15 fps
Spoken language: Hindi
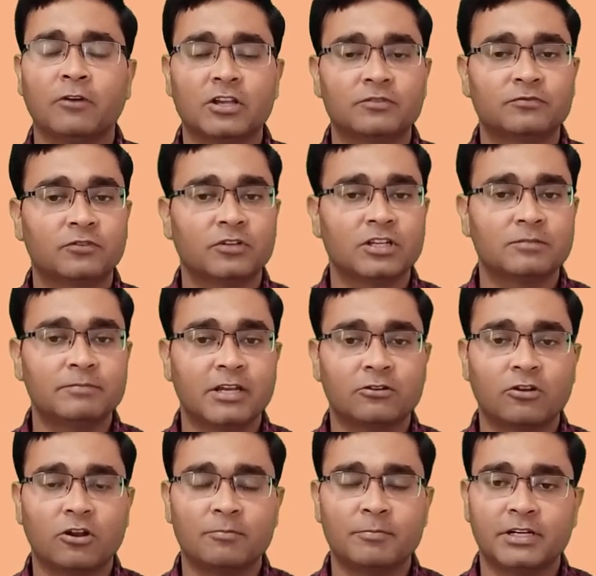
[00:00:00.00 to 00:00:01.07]
फास्फोरस भी
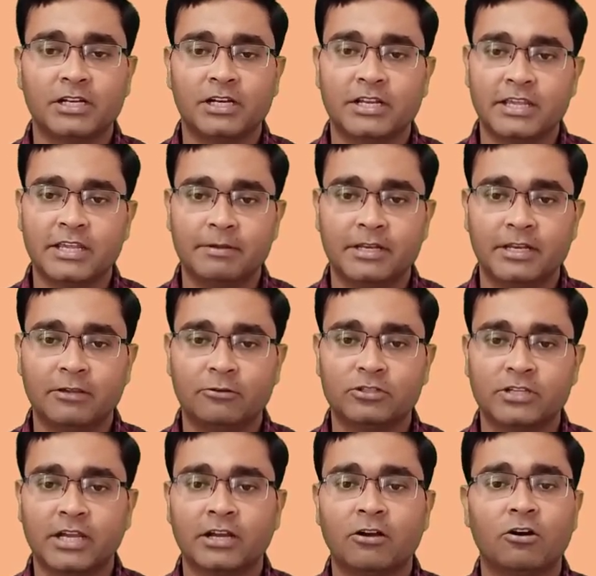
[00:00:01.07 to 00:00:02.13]
एक नॉन मेटल है ये भी नहीं
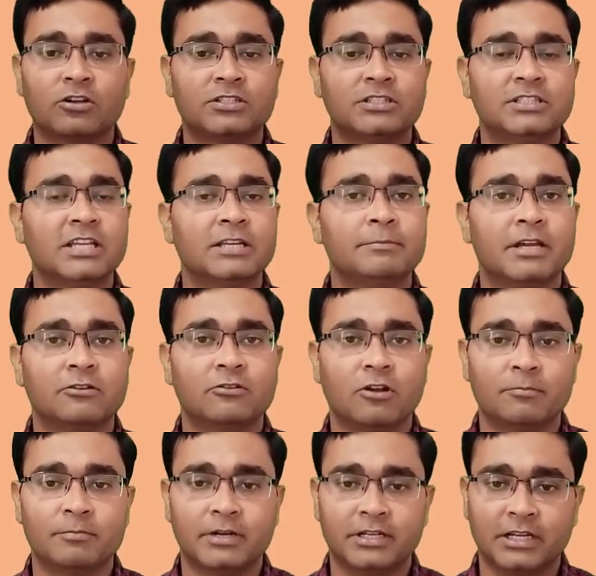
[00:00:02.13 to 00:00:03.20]
हो जाएगा ऑक्सीजन भी एक
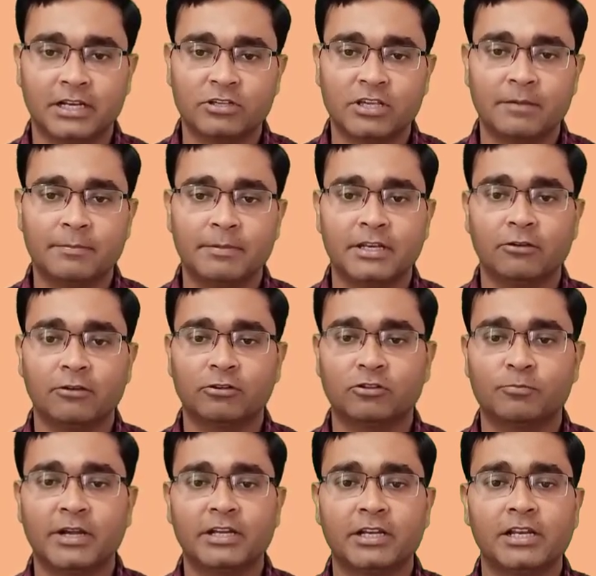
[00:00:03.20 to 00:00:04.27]
नॉन मेटल है तो ये भी नहीं हो
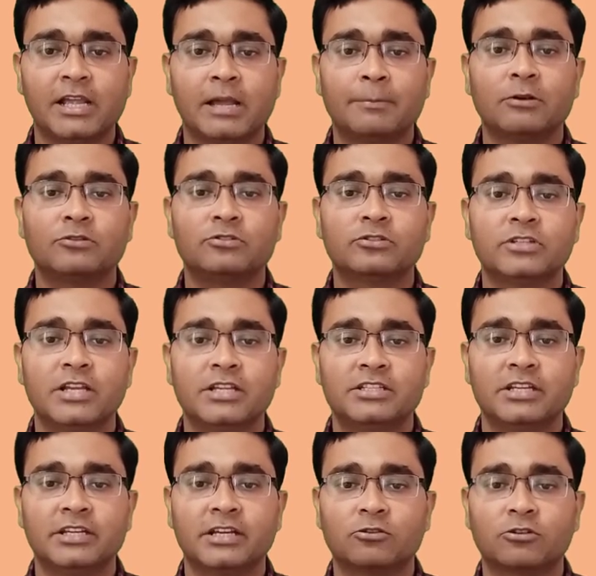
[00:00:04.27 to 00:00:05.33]
जाएगा तो मेटल यहाँ पे कौन सा है
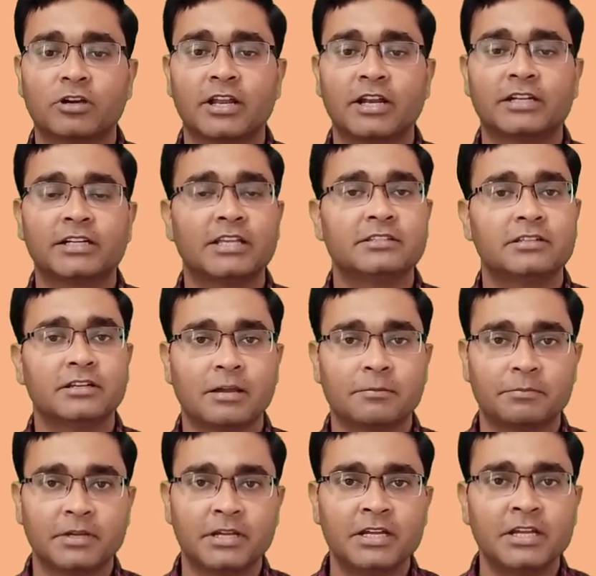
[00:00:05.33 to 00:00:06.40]
जिंक है तो करेक्ट आंसर
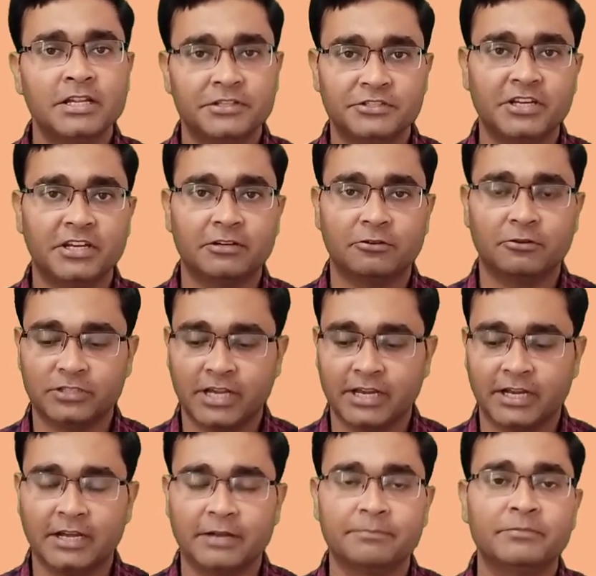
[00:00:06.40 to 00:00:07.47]
यहाँ पे जिंक हो
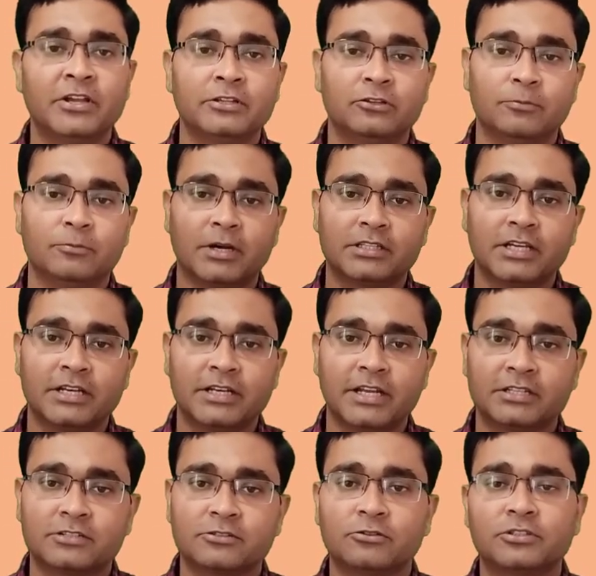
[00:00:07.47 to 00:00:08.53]
जाएगा तो बढ़ते हैं
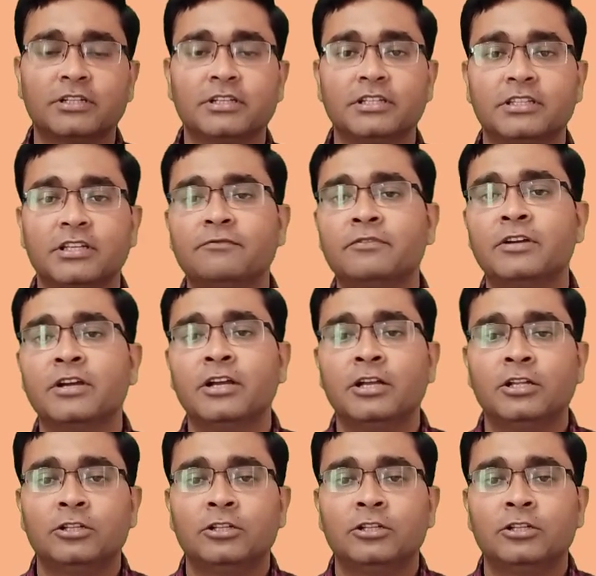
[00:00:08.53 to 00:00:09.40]
नेक्स्ट क्वेश्चन की तरफ